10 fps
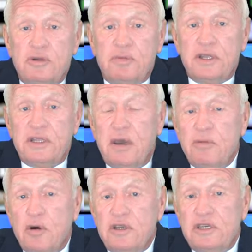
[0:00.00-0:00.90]
быть
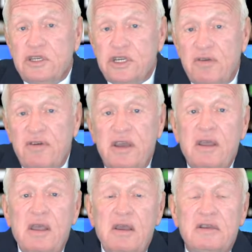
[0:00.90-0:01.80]
намного дешевле
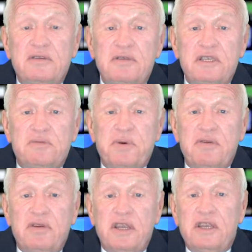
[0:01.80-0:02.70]
в связи с
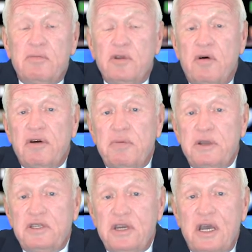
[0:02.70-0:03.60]
появлением новых
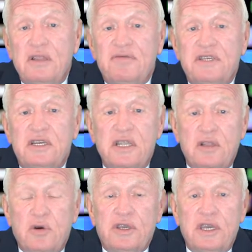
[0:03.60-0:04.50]
материалов,
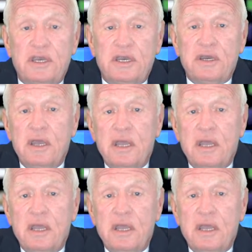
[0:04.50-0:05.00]
технологий и